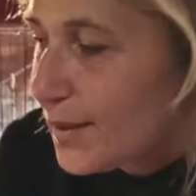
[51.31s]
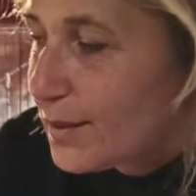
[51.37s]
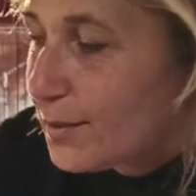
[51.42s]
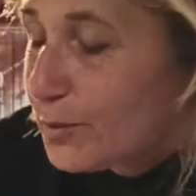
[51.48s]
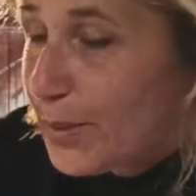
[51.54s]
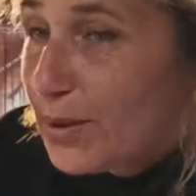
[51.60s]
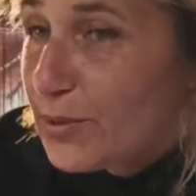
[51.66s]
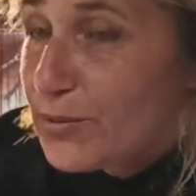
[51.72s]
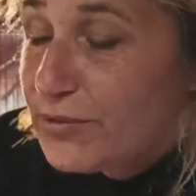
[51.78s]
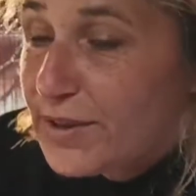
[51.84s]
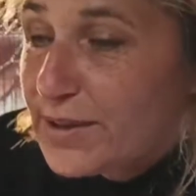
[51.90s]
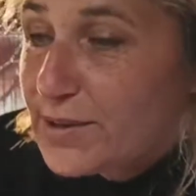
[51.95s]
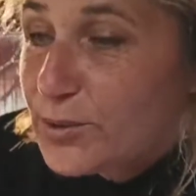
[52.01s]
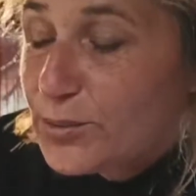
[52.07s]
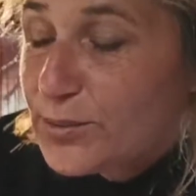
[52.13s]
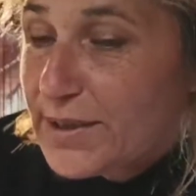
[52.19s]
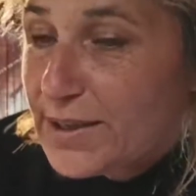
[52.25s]
bah, en fin
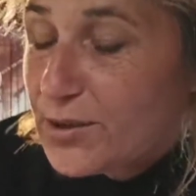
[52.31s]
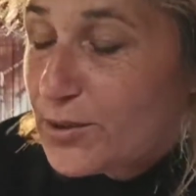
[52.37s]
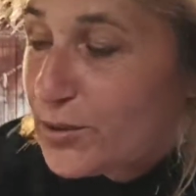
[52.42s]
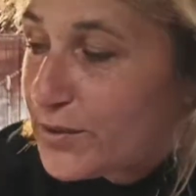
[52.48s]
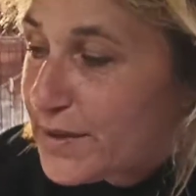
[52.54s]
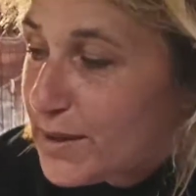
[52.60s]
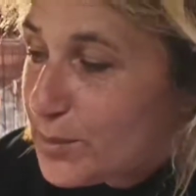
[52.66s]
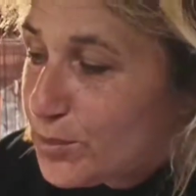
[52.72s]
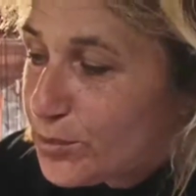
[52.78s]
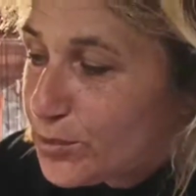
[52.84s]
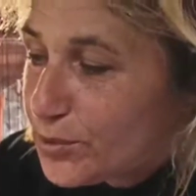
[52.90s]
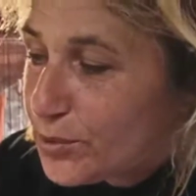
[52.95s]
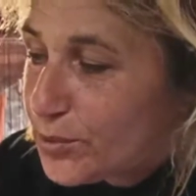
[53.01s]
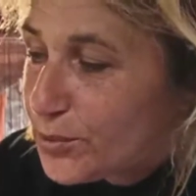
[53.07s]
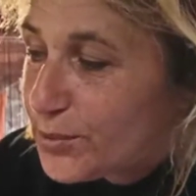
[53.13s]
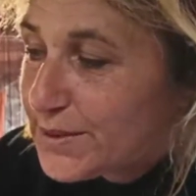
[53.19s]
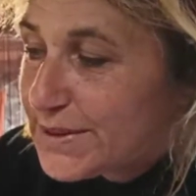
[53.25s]
de compte, d'ailleurs en début
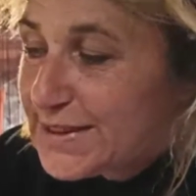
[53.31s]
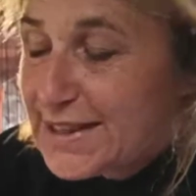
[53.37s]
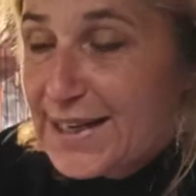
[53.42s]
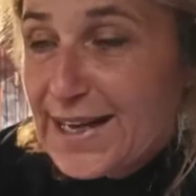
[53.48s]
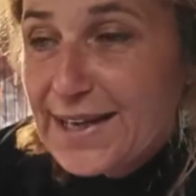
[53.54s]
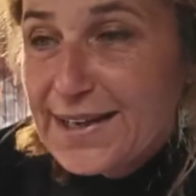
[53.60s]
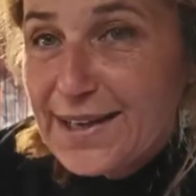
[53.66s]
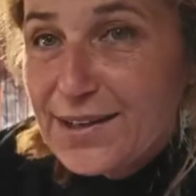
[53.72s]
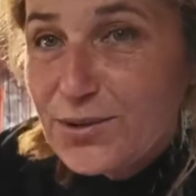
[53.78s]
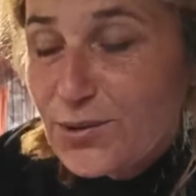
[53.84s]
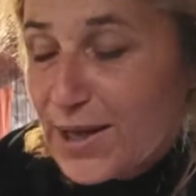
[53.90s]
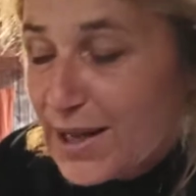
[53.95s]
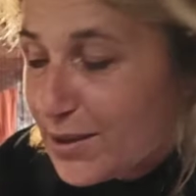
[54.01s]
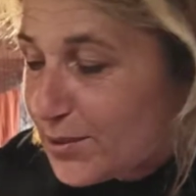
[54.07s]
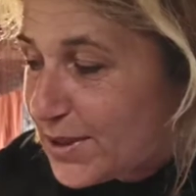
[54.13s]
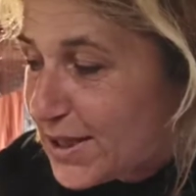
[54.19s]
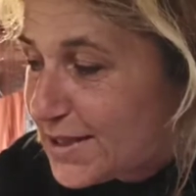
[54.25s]
de compte, qui est la carte de
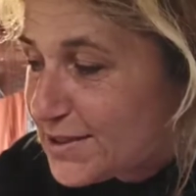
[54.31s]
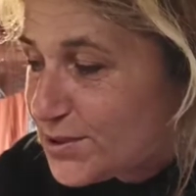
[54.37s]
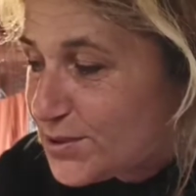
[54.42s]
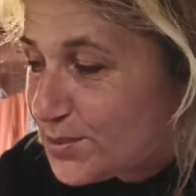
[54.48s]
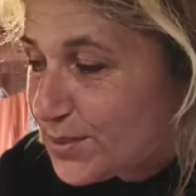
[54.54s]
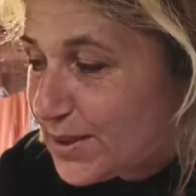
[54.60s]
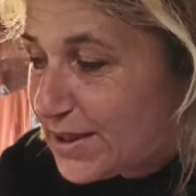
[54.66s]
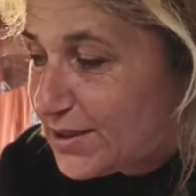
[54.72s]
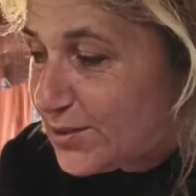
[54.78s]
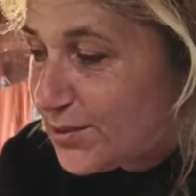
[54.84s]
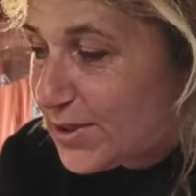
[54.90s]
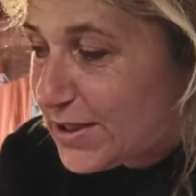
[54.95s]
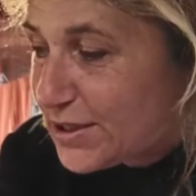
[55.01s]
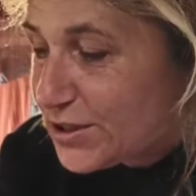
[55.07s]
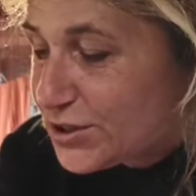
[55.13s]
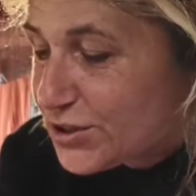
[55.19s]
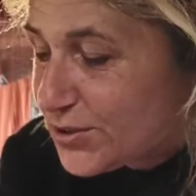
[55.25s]
la relation et de
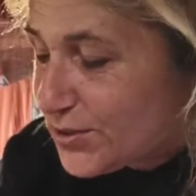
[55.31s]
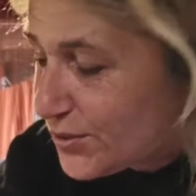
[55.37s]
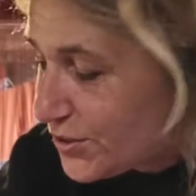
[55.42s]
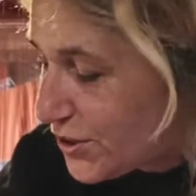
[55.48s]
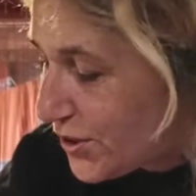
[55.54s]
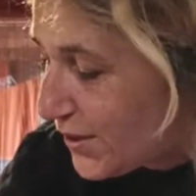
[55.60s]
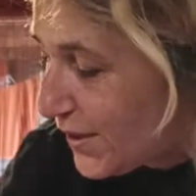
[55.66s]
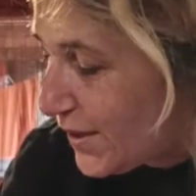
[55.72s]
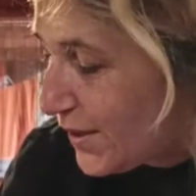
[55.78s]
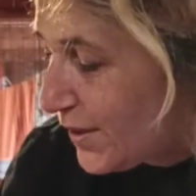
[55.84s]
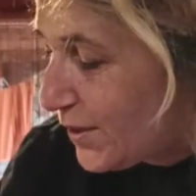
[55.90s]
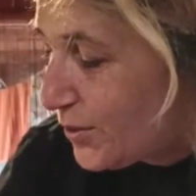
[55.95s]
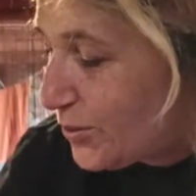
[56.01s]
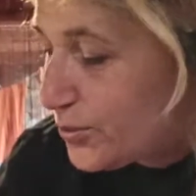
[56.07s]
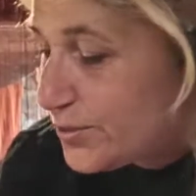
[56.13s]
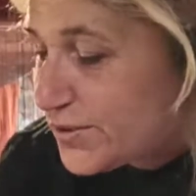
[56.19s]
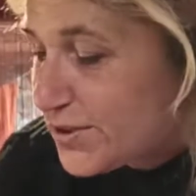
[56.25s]
l'échange,
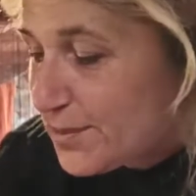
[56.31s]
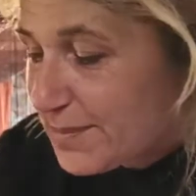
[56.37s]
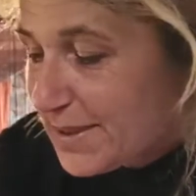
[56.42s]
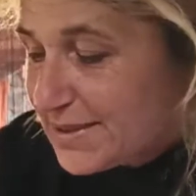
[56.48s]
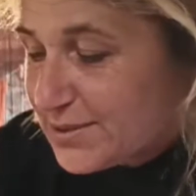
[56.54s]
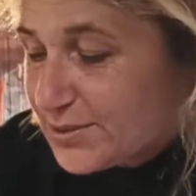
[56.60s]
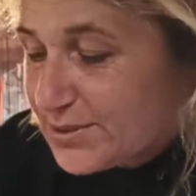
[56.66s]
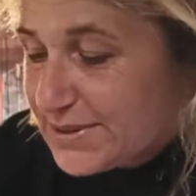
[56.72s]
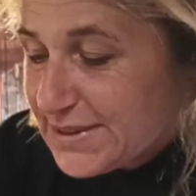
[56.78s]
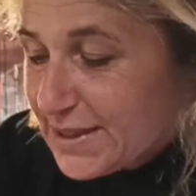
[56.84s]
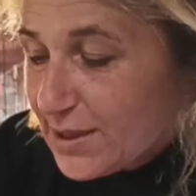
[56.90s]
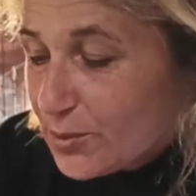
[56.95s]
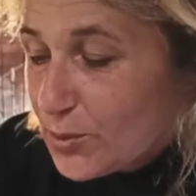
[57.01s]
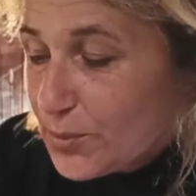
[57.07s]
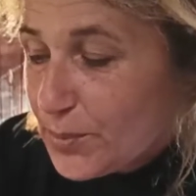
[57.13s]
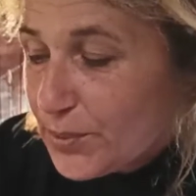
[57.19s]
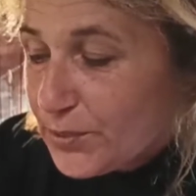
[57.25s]
nous sommes associés
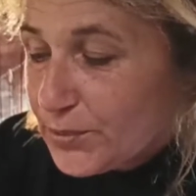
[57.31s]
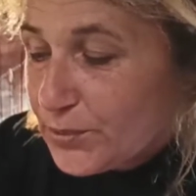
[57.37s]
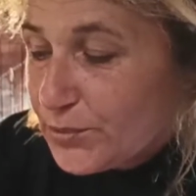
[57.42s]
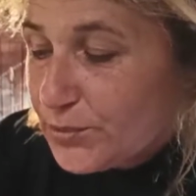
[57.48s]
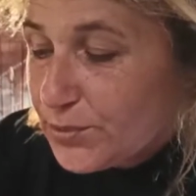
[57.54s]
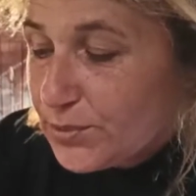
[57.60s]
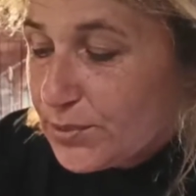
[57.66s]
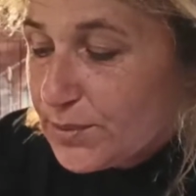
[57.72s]
au pendu